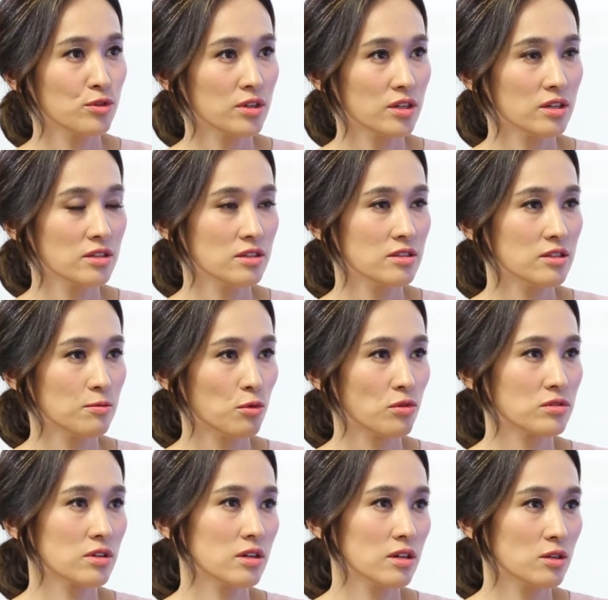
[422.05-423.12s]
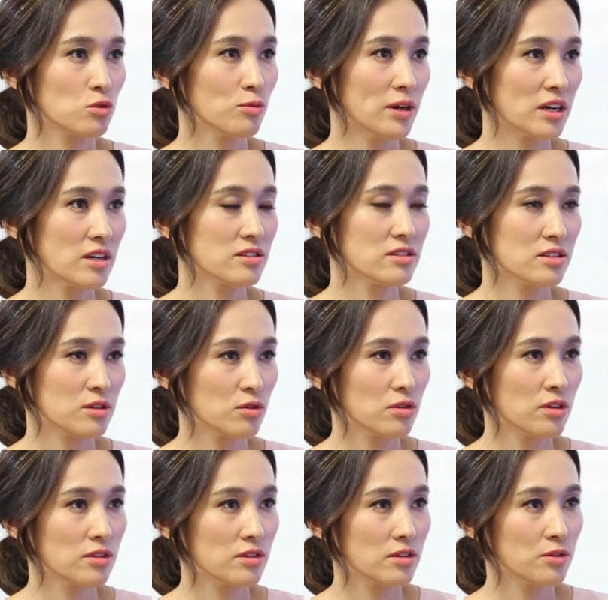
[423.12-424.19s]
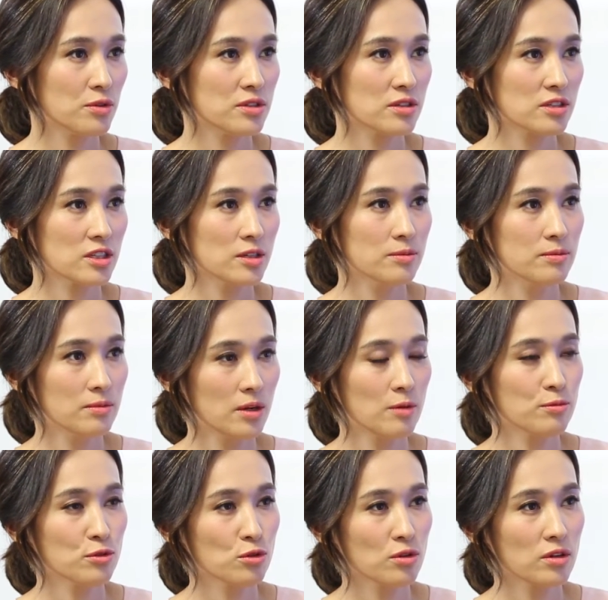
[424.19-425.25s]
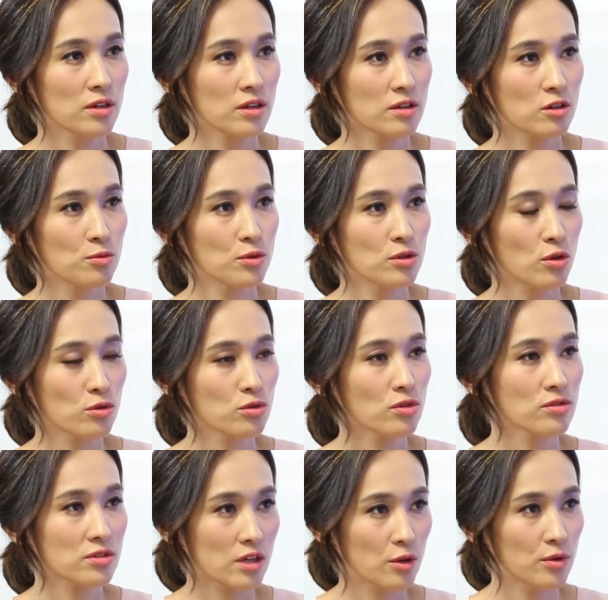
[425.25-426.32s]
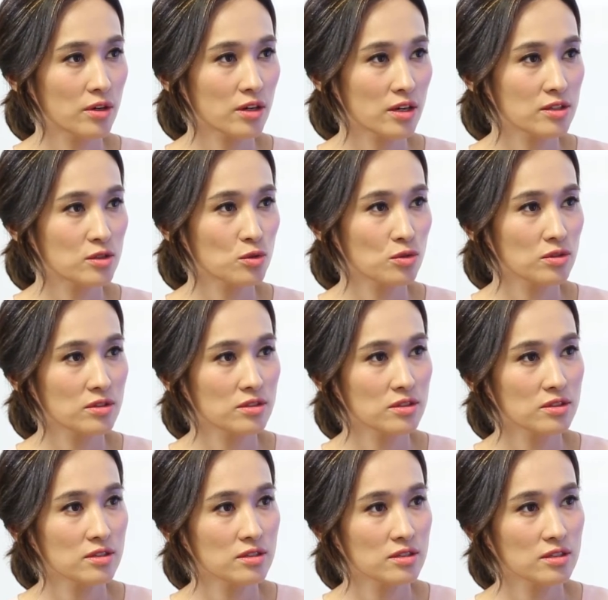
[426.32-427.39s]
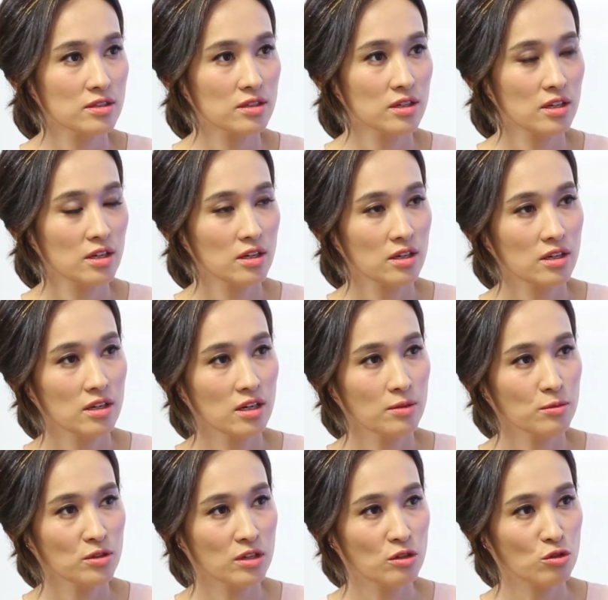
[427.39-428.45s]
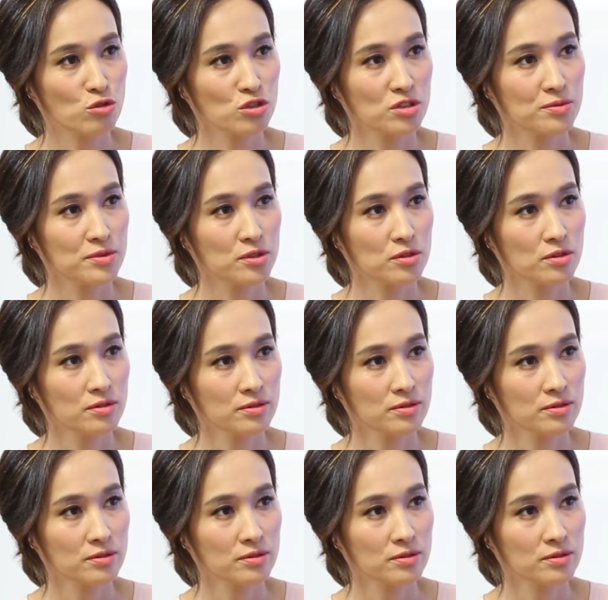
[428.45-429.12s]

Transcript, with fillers: 위한 이제 봉사도 많아지실 것 같아요, 회장님. 앞으로의 그러면 어떤 계획 가지고 있으신지 네, 음, 그렇잖아요.